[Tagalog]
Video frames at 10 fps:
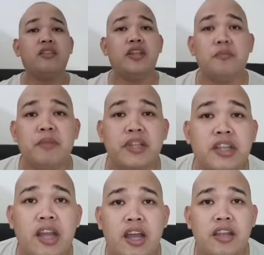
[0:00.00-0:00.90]
Hindi naman
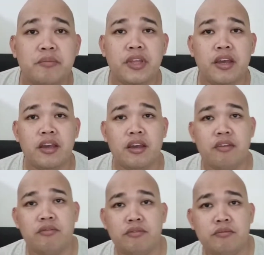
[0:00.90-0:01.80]
nila alam na
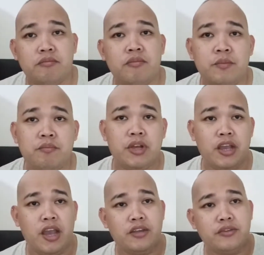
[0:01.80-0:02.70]
kung
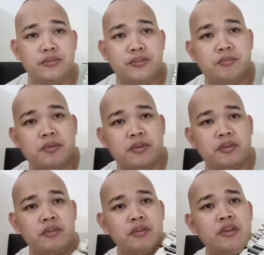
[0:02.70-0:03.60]
magkano to, di
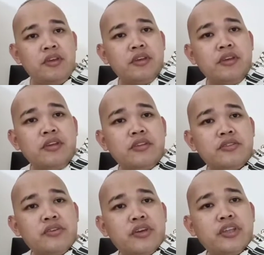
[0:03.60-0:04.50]

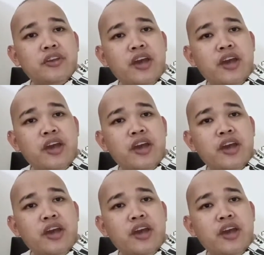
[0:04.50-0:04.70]
So, ito